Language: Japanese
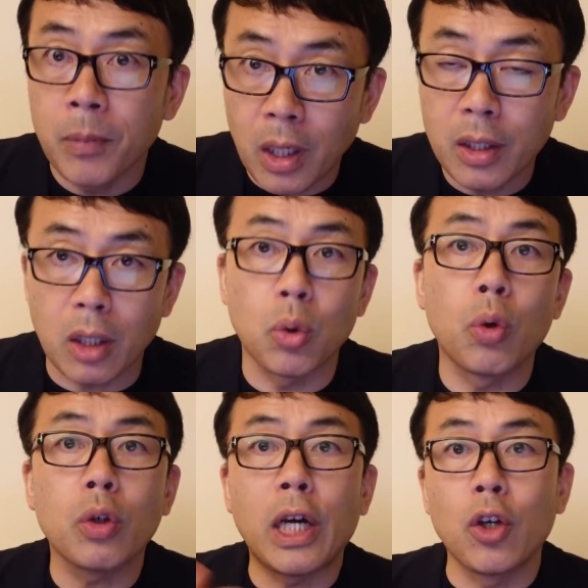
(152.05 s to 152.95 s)
ね。だから
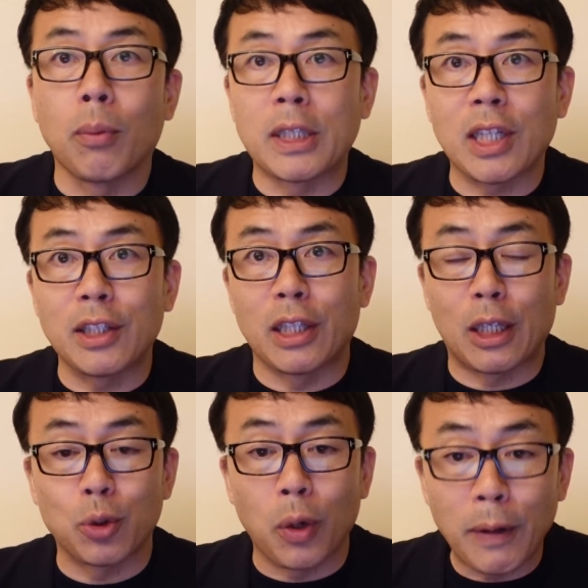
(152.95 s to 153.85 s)
登録内容間違ってた
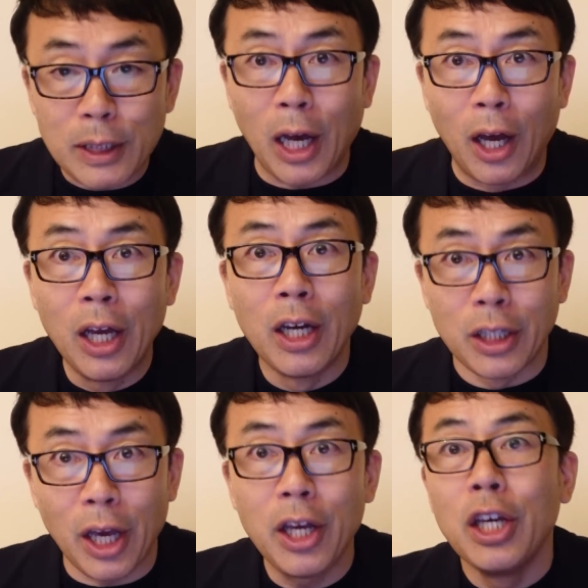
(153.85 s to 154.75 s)
ら、それはさ、
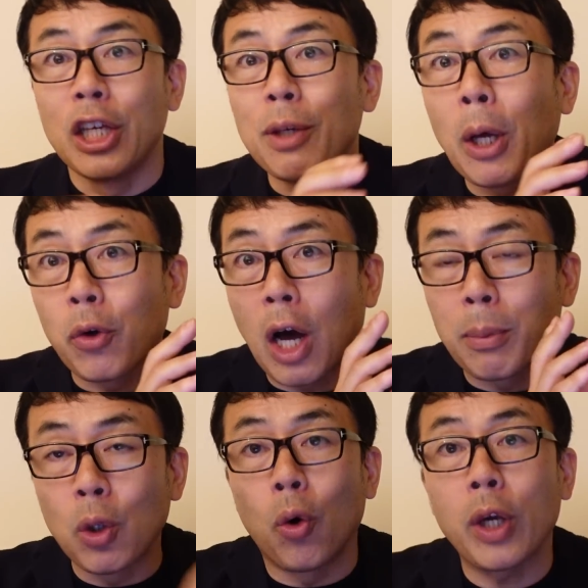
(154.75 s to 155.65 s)
ね。今の
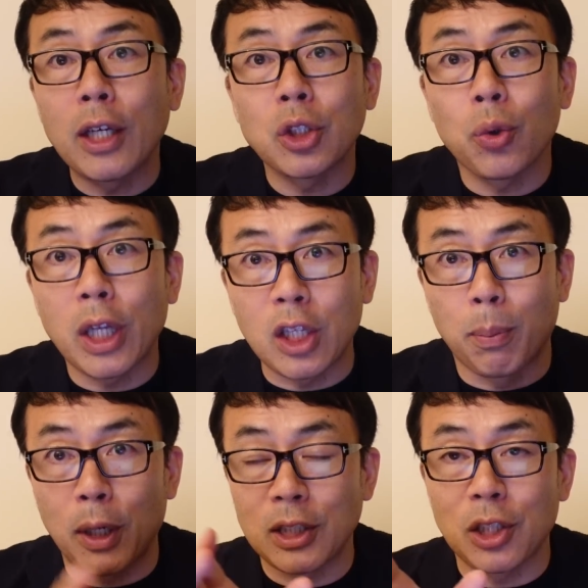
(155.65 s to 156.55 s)
紙の保険証だって、
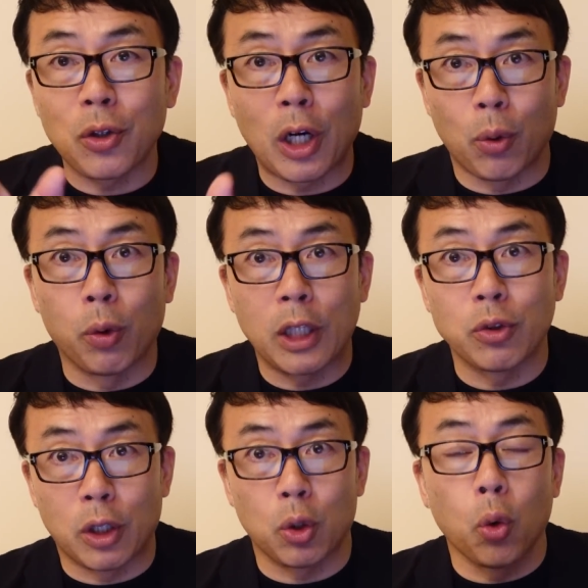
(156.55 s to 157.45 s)
プラスチックカードの保険
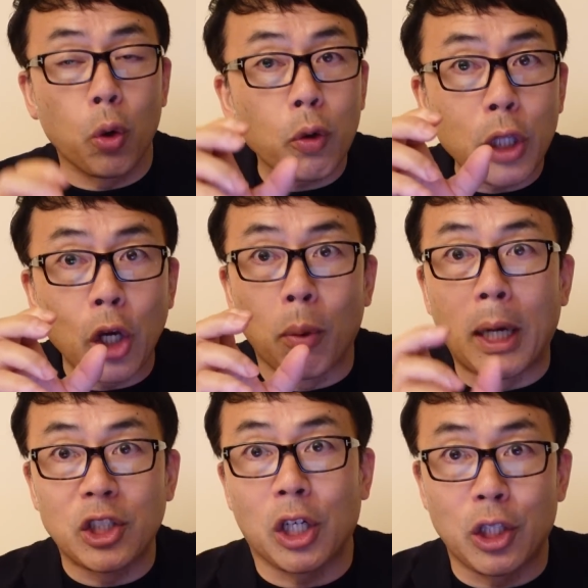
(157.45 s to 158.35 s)
証だって、登録内容
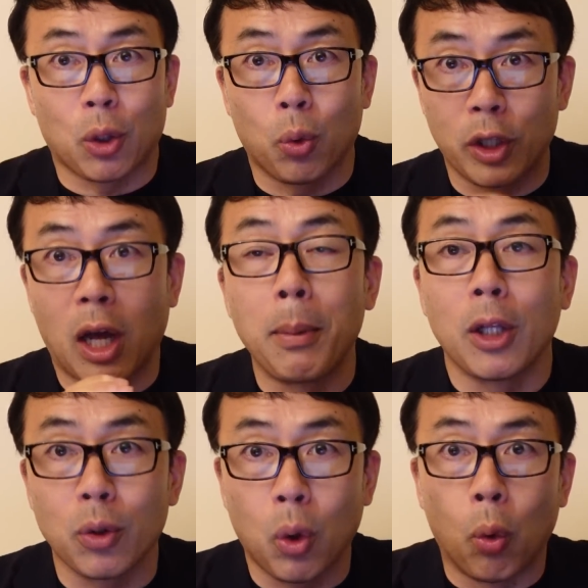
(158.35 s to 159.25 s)
間違ってたらこれはダメ
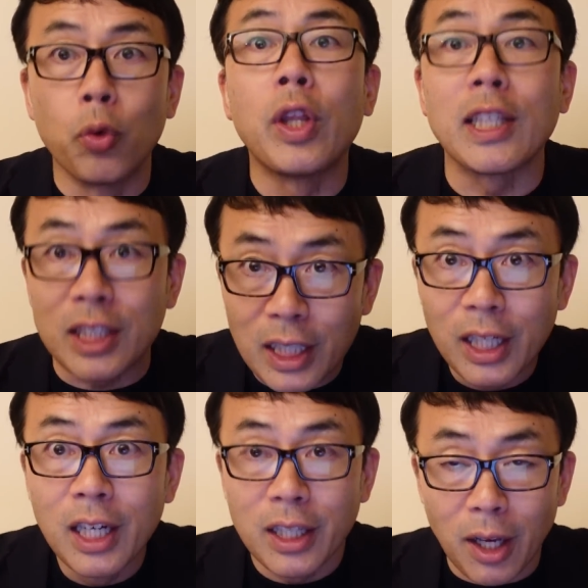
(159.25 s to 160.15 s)
なんで、これ同じ。
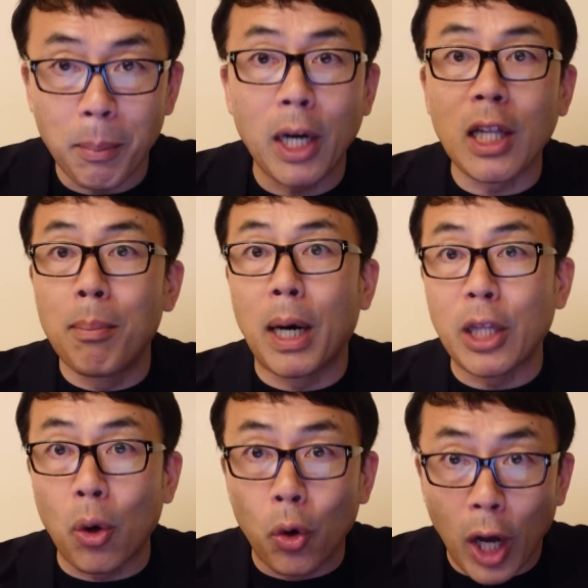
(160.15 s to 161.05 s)
ね。マイナンバー
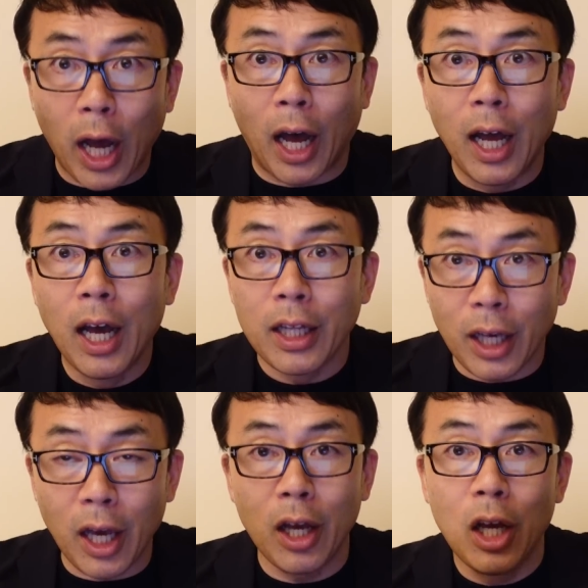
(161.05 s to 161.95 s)
だろうが、
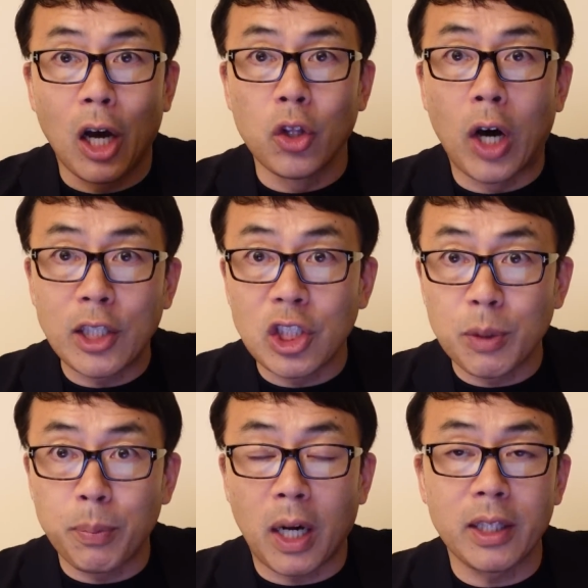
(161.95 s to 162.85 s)
ね、IC
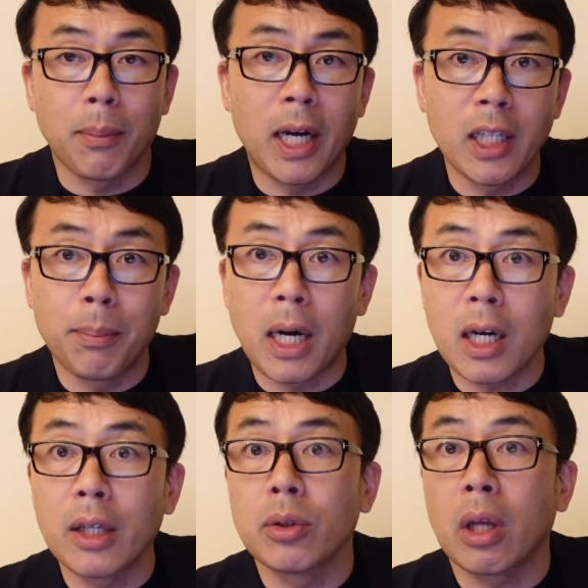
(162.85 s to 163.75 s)
チップ入った
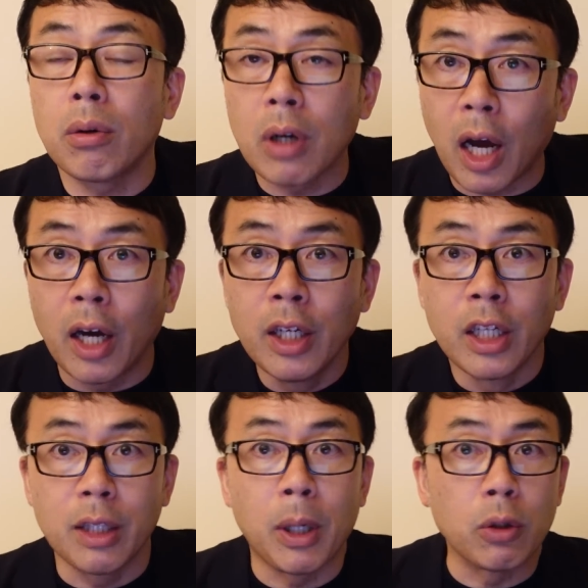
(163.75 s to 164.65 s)
マイナンバーカードだろうが、
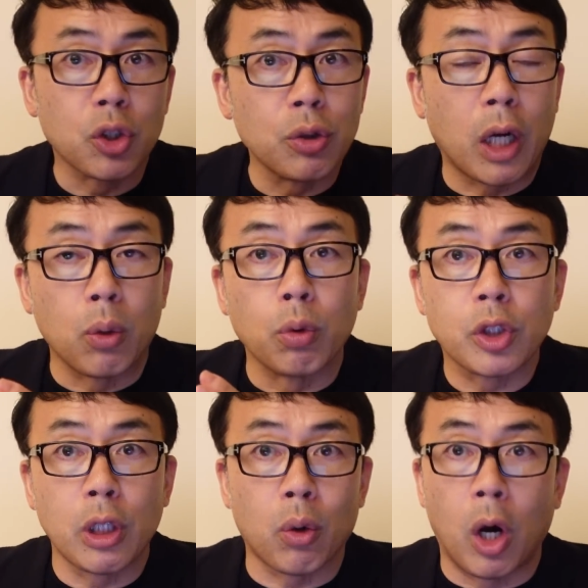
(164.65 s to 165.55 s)
今の従来の方
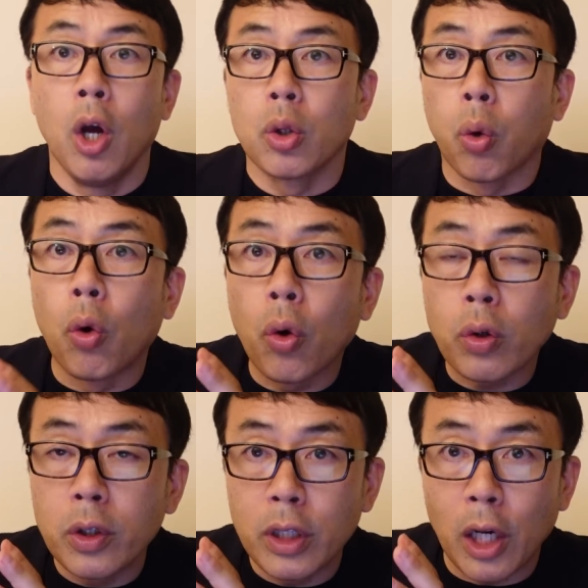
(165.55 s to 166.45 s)
式だろうが、登
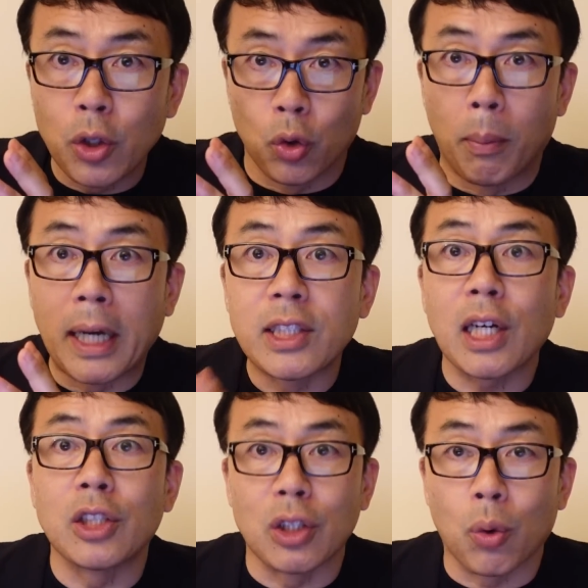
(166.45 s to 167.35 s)
録内容の間違いって
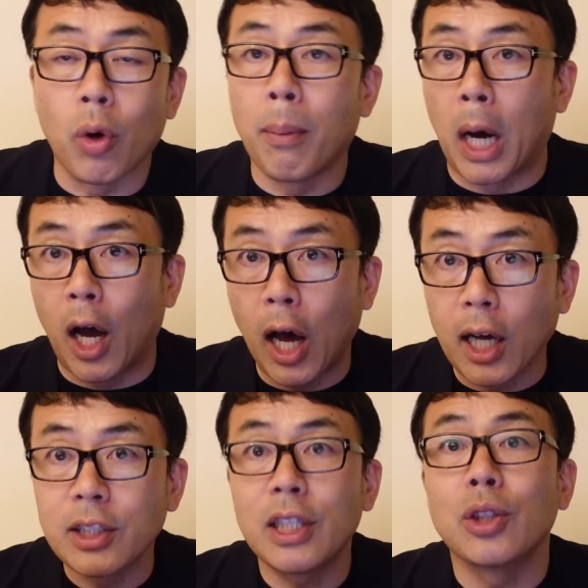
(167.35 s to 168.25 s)
いうのは、これはまあ、
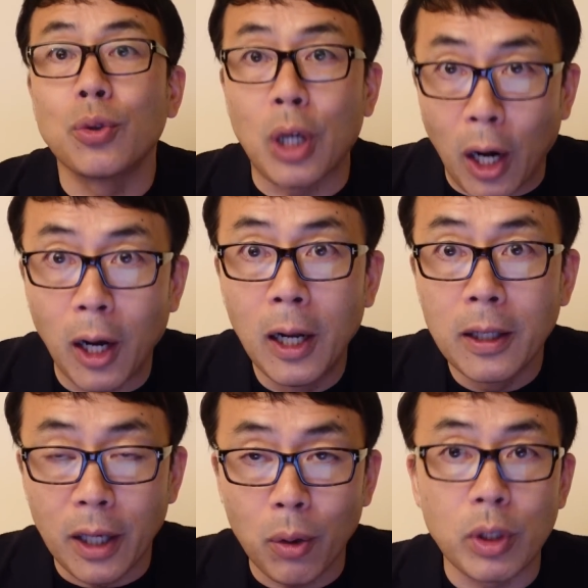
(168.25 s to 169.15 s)
発生するか
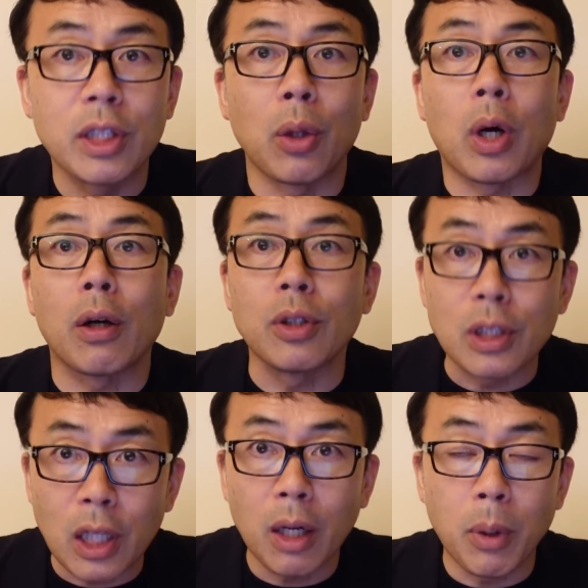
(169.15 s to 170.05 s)
ら、ね、一定の確
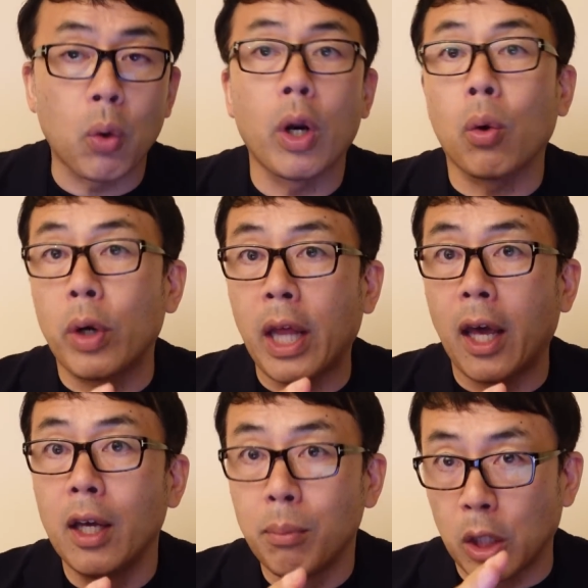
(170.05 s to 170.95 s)
率でね、まあ、これはこれ
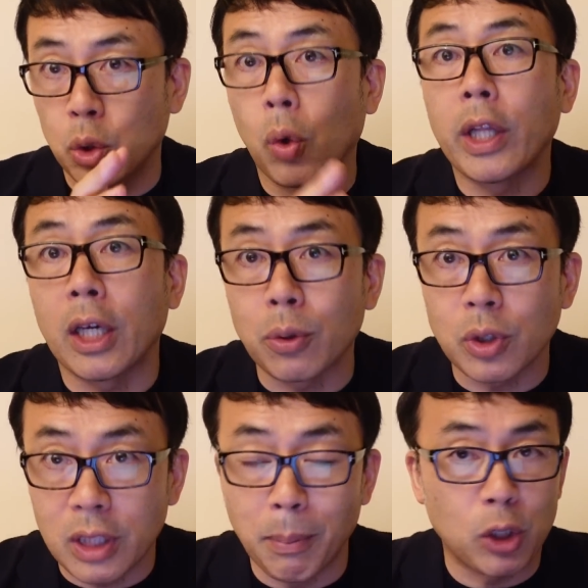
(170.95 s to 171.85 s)
で、まあ、しょうがないと
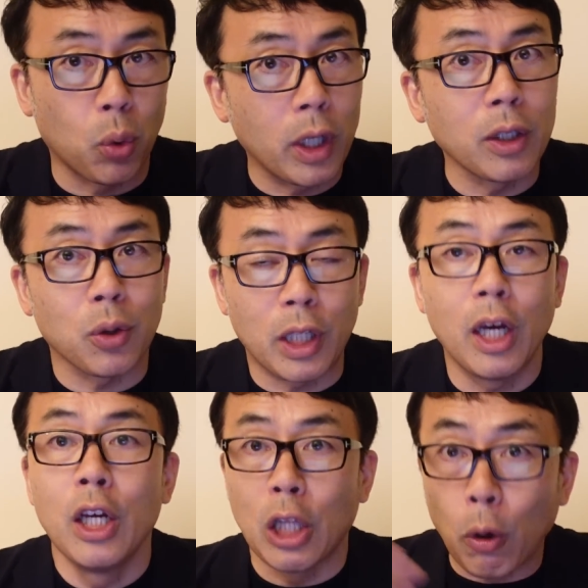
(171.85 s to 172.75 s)
して、まあ、しょうがないというか
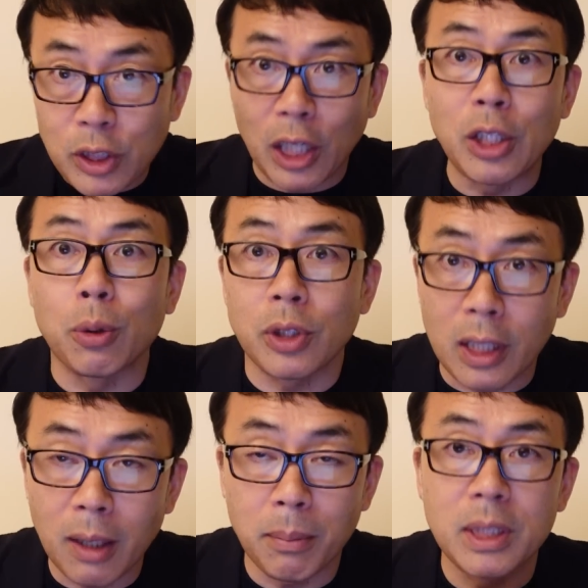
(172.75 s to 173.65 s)
ね、直したらいいとし
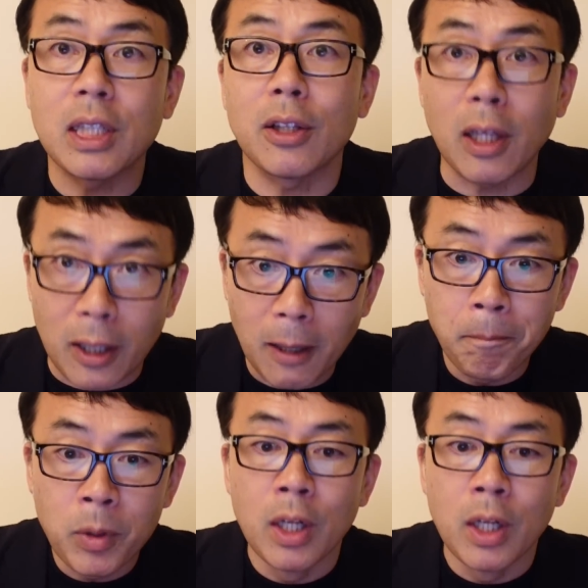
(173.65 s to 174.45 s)
てね、見つかったらね。